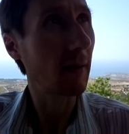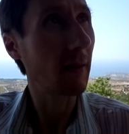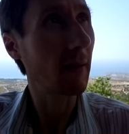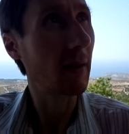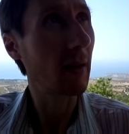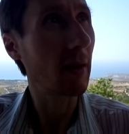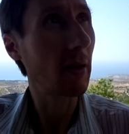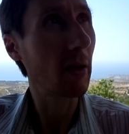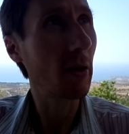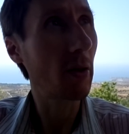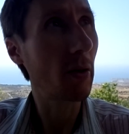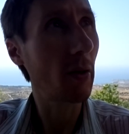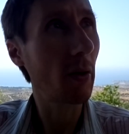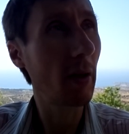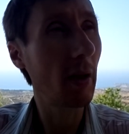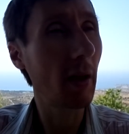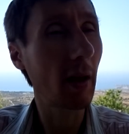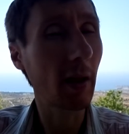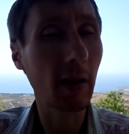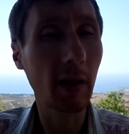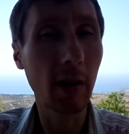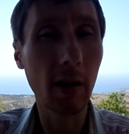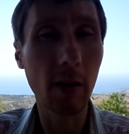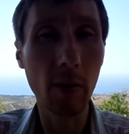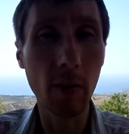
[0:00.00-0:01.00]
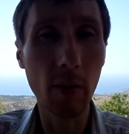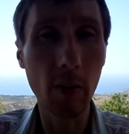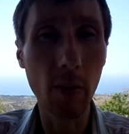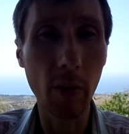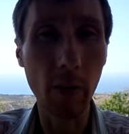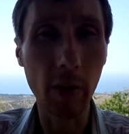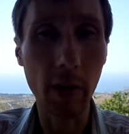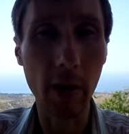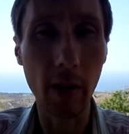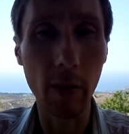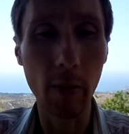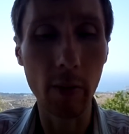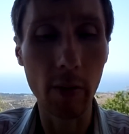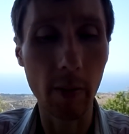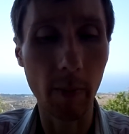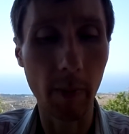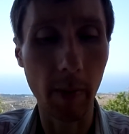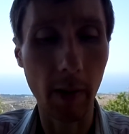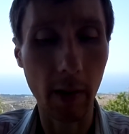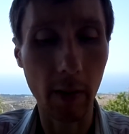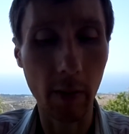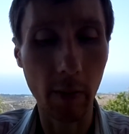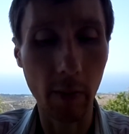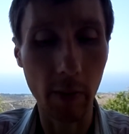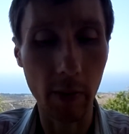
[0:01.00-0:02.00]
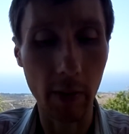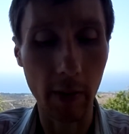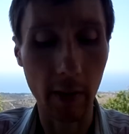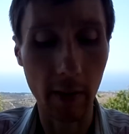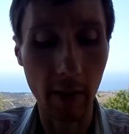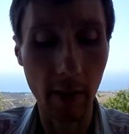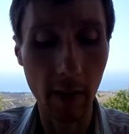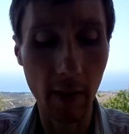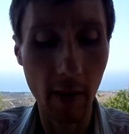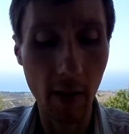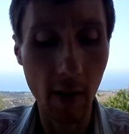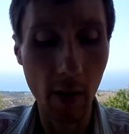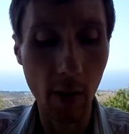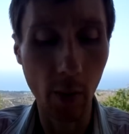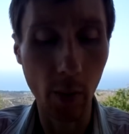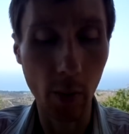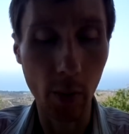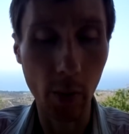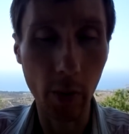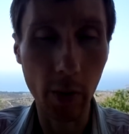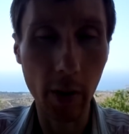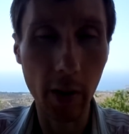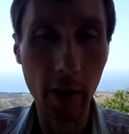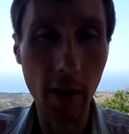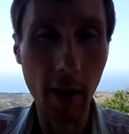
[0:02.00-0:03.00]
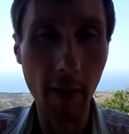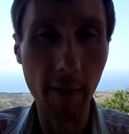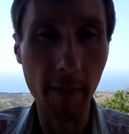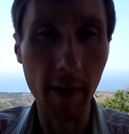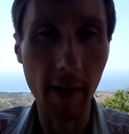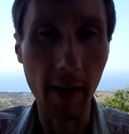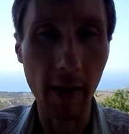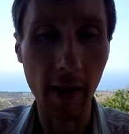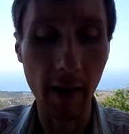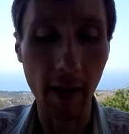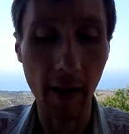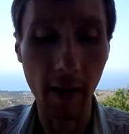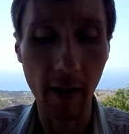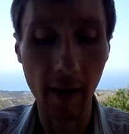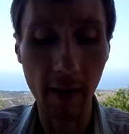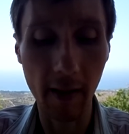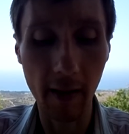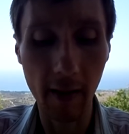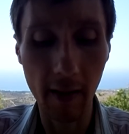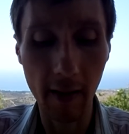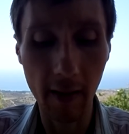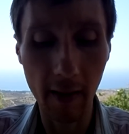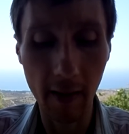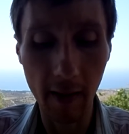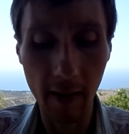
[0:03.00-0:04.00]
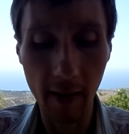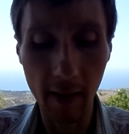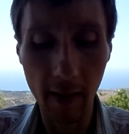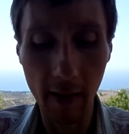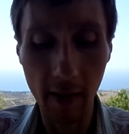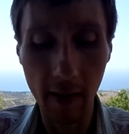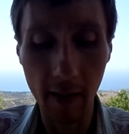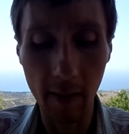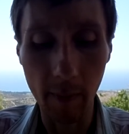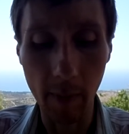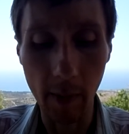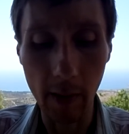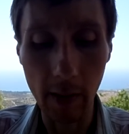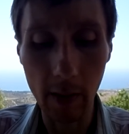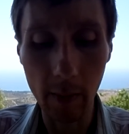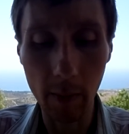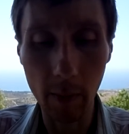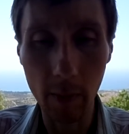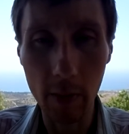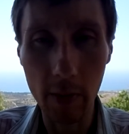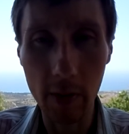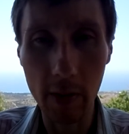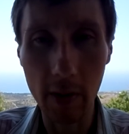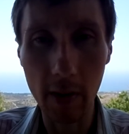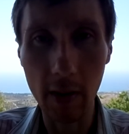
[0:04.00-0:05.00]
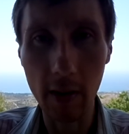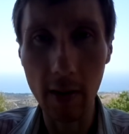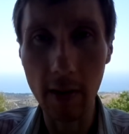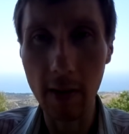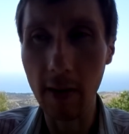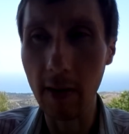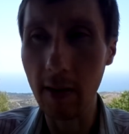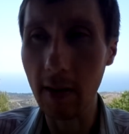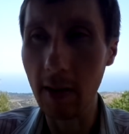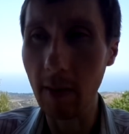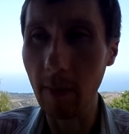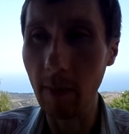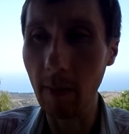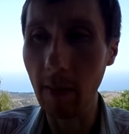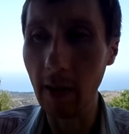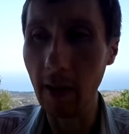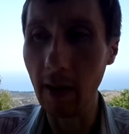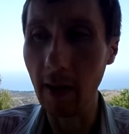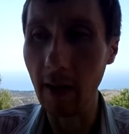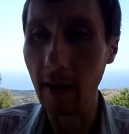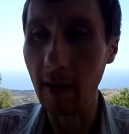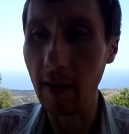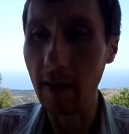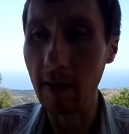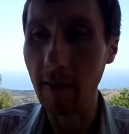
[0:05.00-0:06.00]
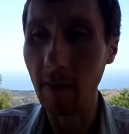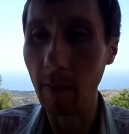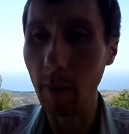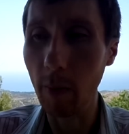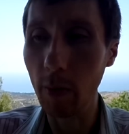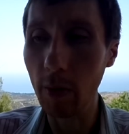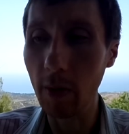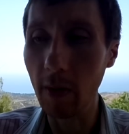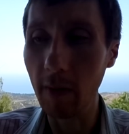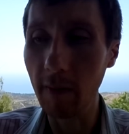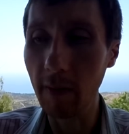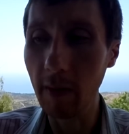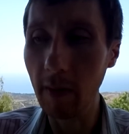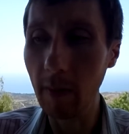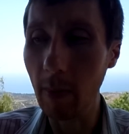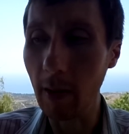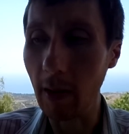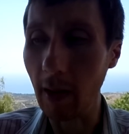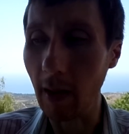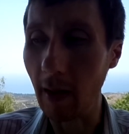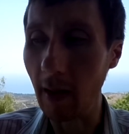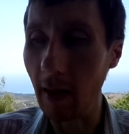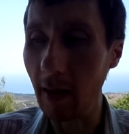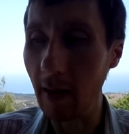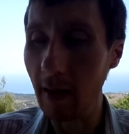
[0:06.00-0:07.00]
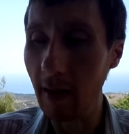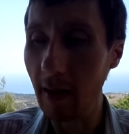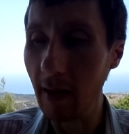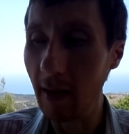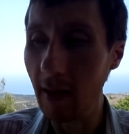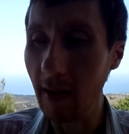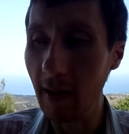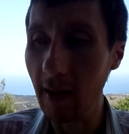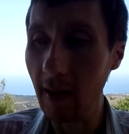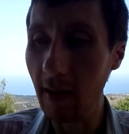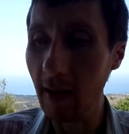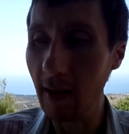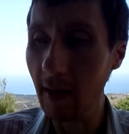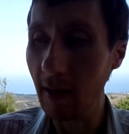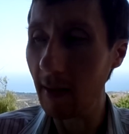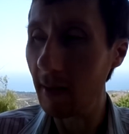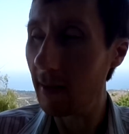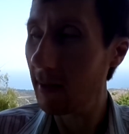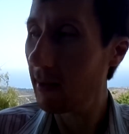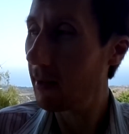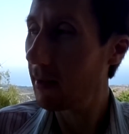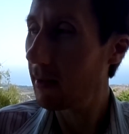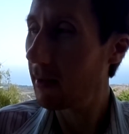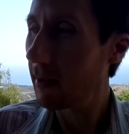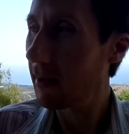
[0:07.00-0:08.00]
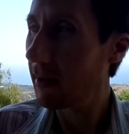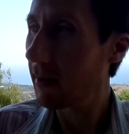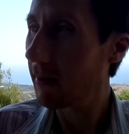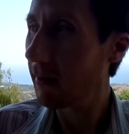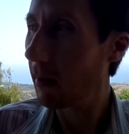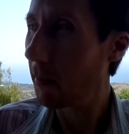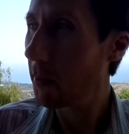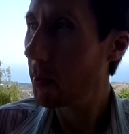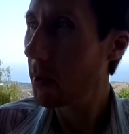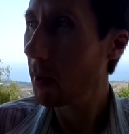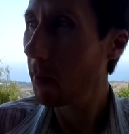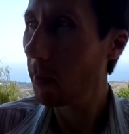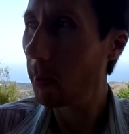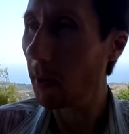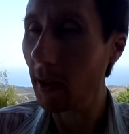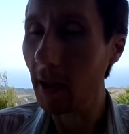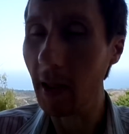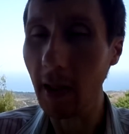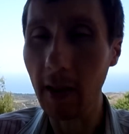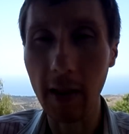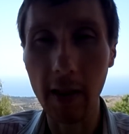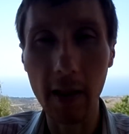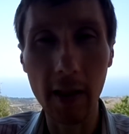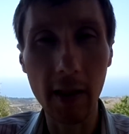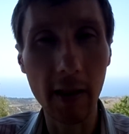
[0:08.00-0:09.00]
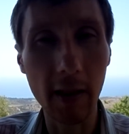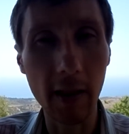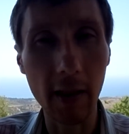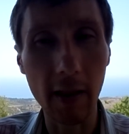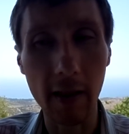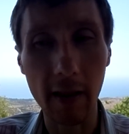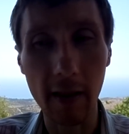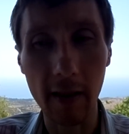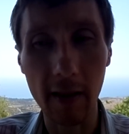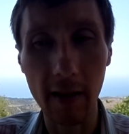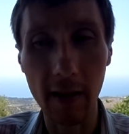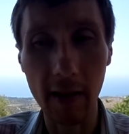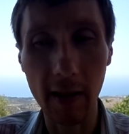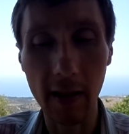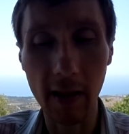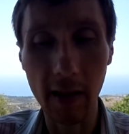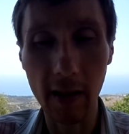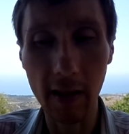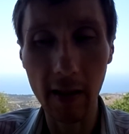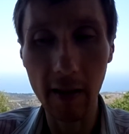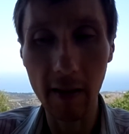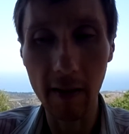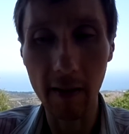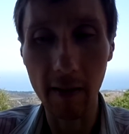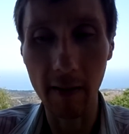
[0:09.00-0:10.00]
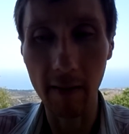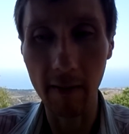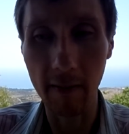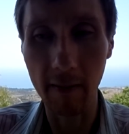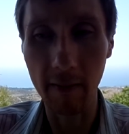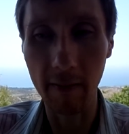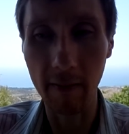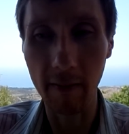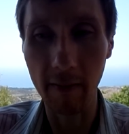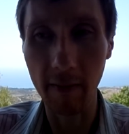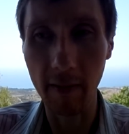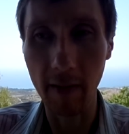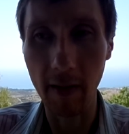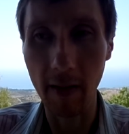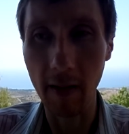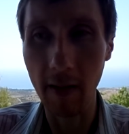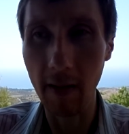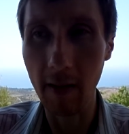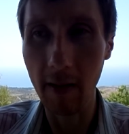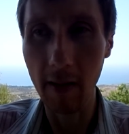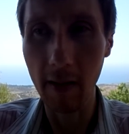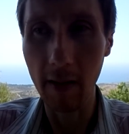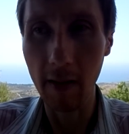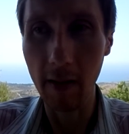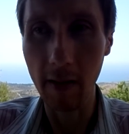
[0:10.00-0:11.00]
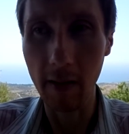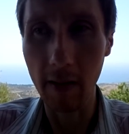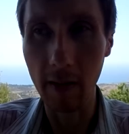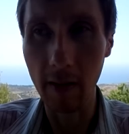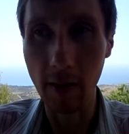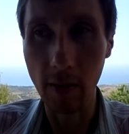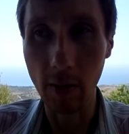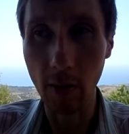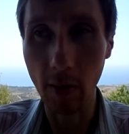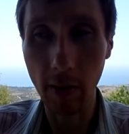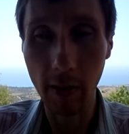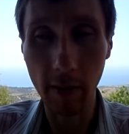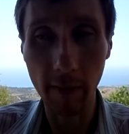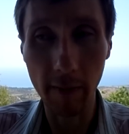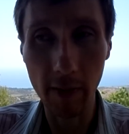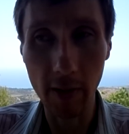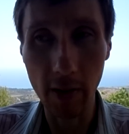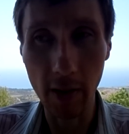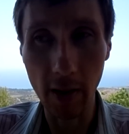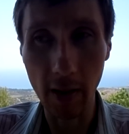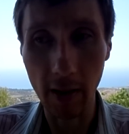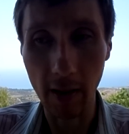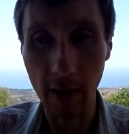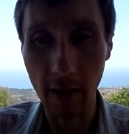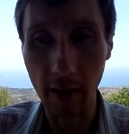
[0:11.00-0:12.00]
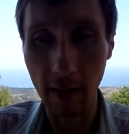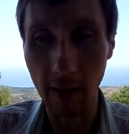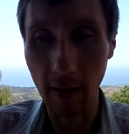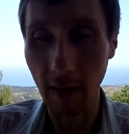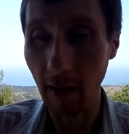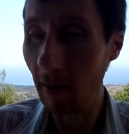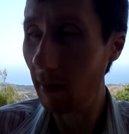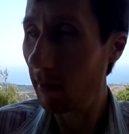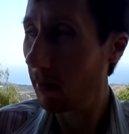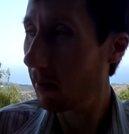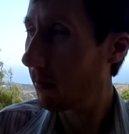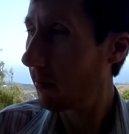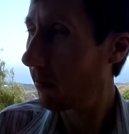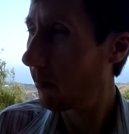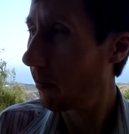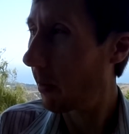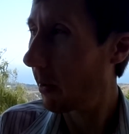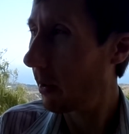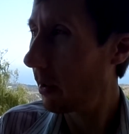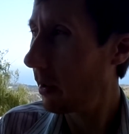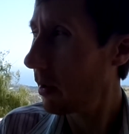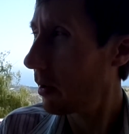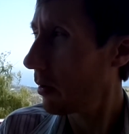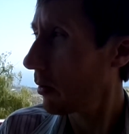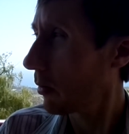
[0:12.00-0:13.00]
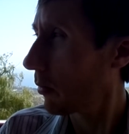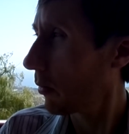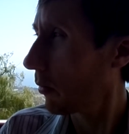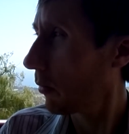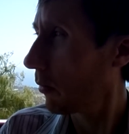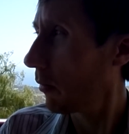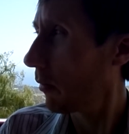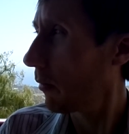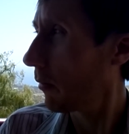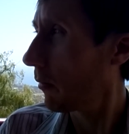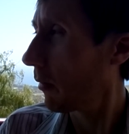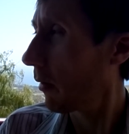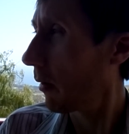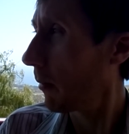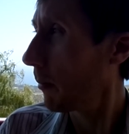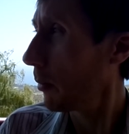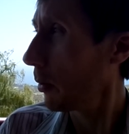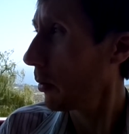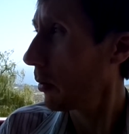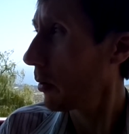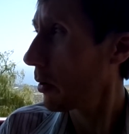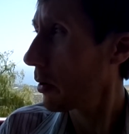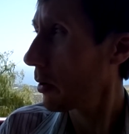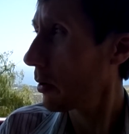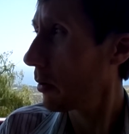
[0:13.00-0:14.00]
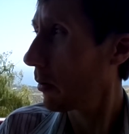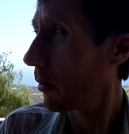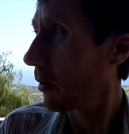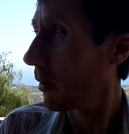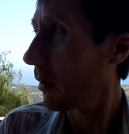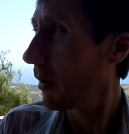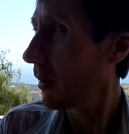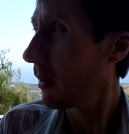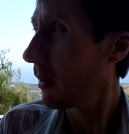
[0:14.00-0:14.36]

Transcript: Здесь еще некоторые уроки люди проходят. Уроки доверия. Поэтому здесь на Земле свобода выбора и здесь вообще планета игры. Игры э, в, не только в деньги, а в политику, во много что.